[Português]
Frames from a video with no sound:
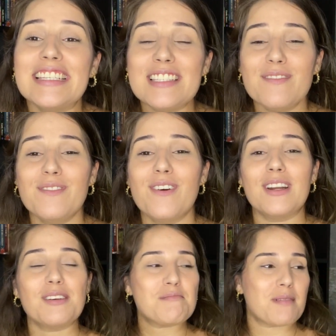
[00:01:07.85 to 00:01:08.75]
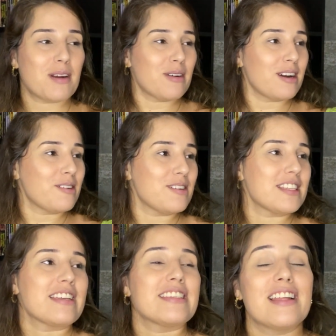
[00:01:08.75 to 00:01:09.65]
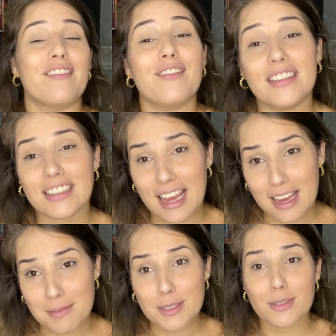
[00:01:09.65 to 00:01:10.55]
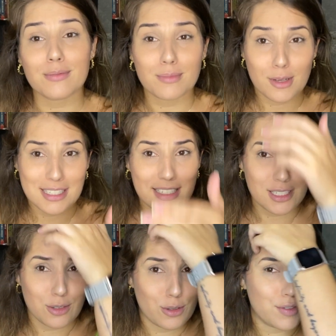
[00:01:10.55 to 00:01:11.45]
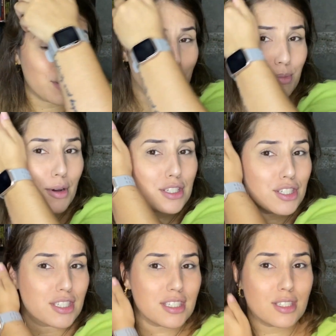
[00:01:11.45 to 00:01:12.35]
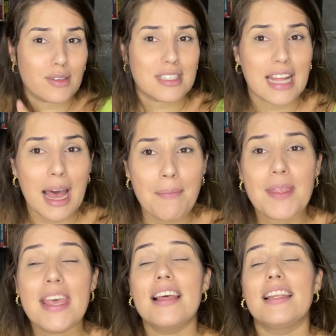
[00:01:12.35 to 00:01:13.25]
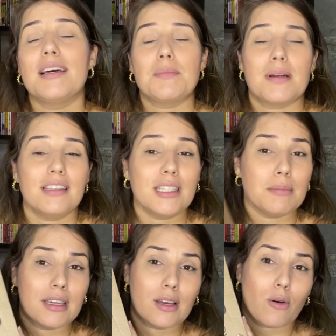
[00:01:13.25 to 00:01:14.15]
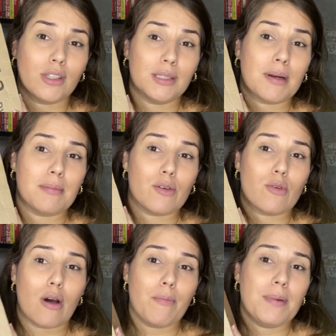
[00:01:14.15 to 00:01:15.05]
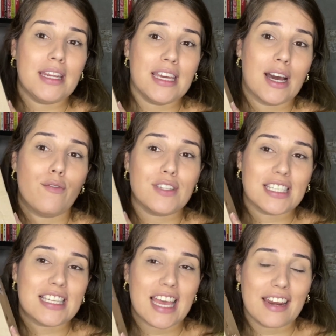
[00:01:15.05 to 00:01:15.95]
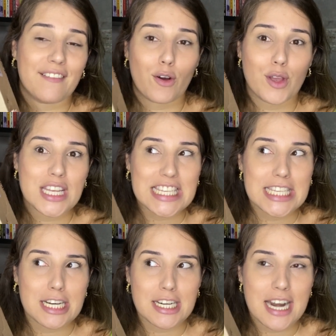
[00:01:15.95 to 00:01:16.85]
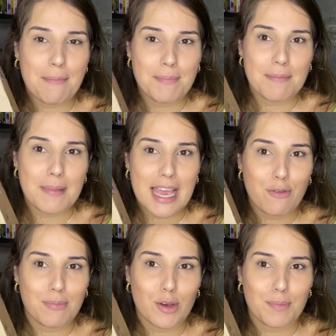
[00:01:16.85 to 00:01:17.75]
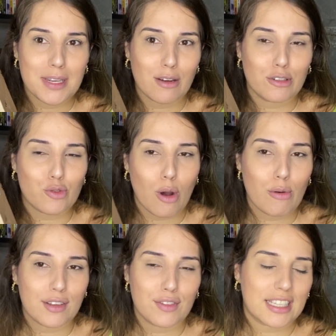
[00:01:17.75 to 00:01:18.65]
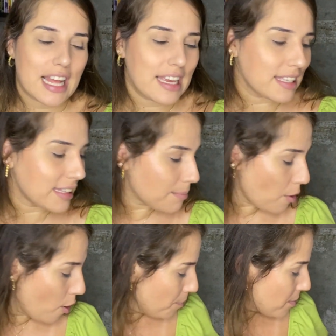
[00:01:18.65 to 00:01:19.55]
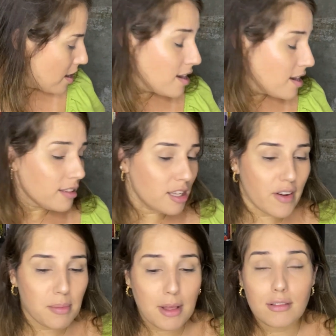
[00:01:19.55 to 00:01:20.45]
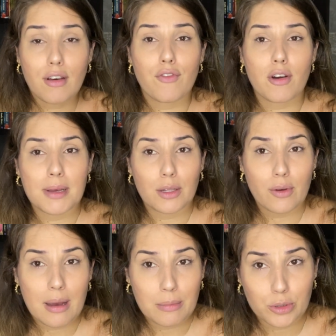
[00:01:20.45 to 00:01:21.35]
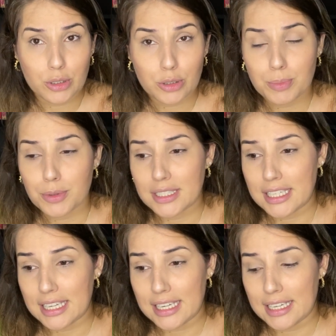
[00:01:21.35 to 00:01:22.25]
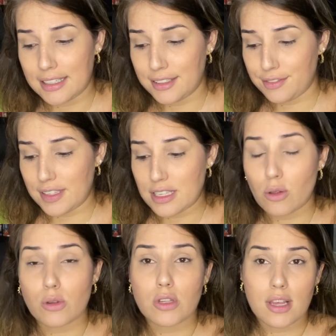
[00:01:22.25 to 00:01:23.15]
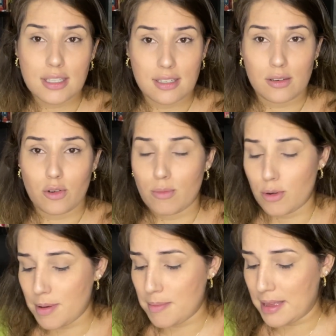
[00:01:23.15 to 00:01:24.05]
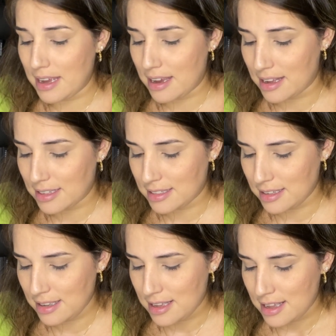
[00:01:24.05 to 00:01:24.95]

E se forem comprar qualquer coisa que você está vendo na Amazon, meus links todos ficam no box de descrições, tá? Lembrando também que conta pra mim qual opinião vocês querem conhecer, né? Primeiro, minha opinião de qual livro que tá aqui, tá bom? Então vamos lá, eu não vou me alongar muito, porque, enfim, estou sozinha com o meu bebê em casa.